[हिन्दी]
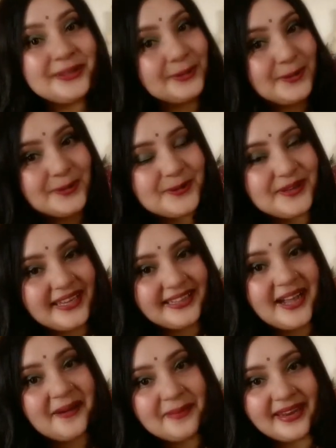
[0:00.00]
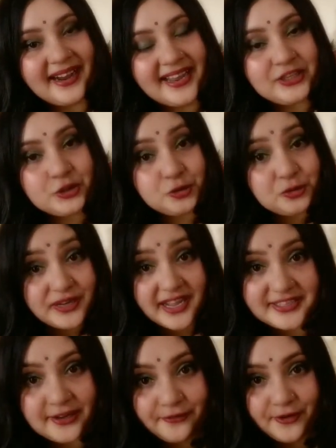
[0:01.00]
तो दोस्तों ये था मेरा एक
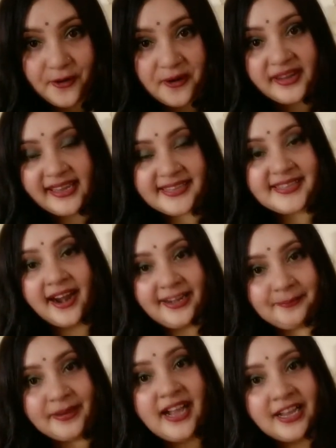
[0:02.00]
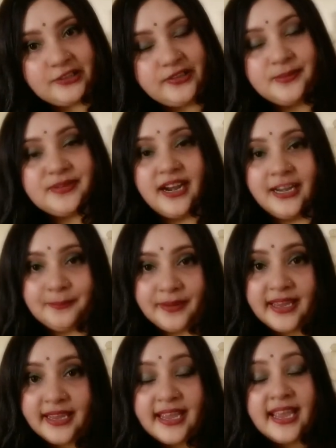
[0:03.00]
छोटा सा व्लॉग एक साड़ी पे कांजीवरम साड़ी
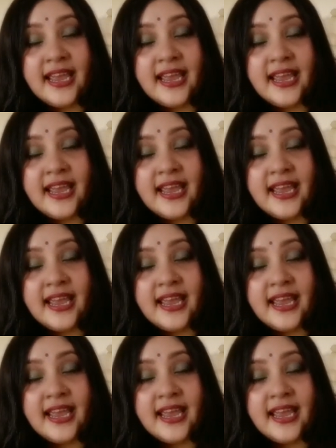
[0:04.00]
पे